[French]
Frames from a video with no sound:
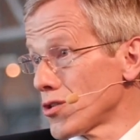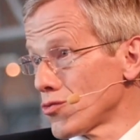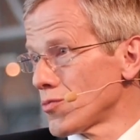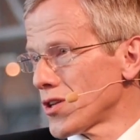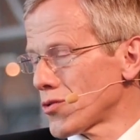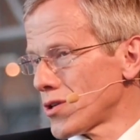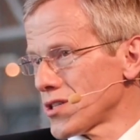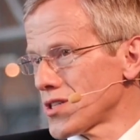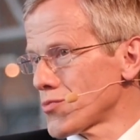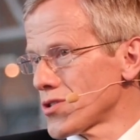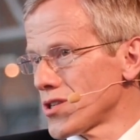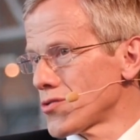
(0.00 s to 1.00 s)
que nous mettons à
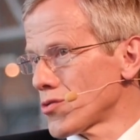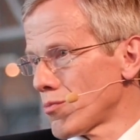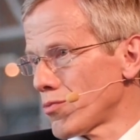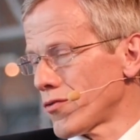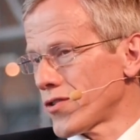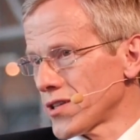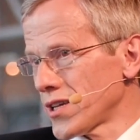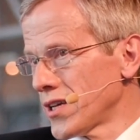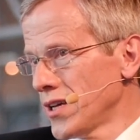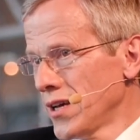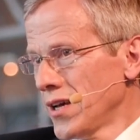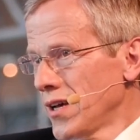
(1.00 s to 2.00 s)
disposition pour faire
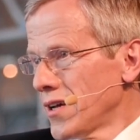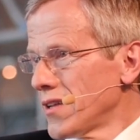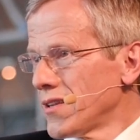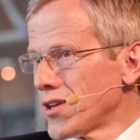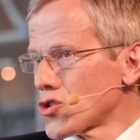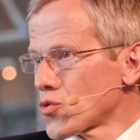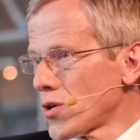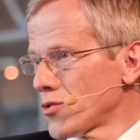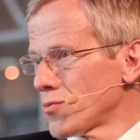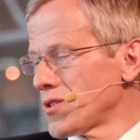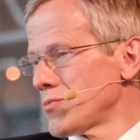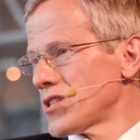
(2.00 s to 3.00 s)
des, choix
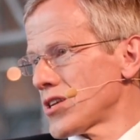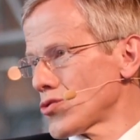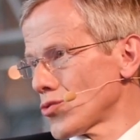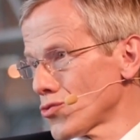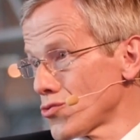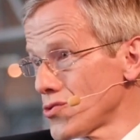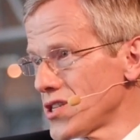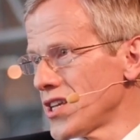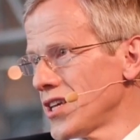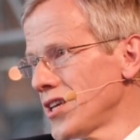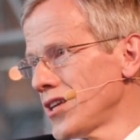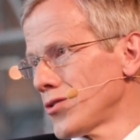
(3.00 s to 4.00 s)
d'optimisation
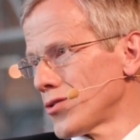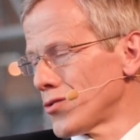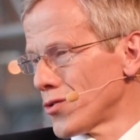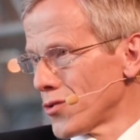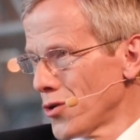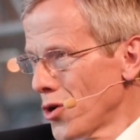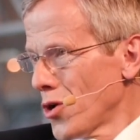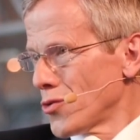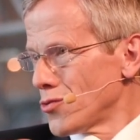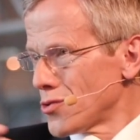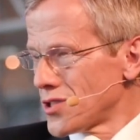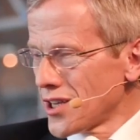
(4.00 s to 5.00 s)
d'usines, de,
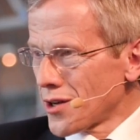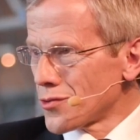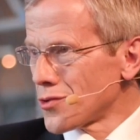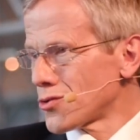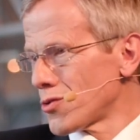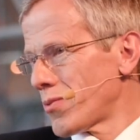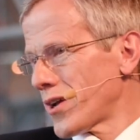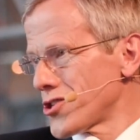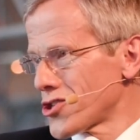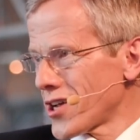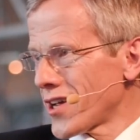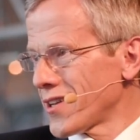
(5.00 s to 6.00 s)
cycles de supply
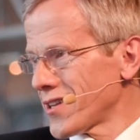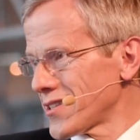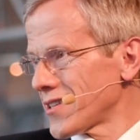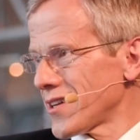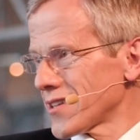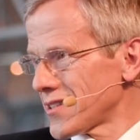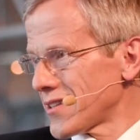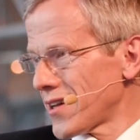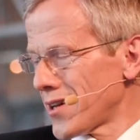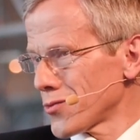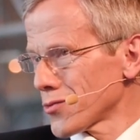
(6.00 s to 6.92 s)
chain, etc., etc.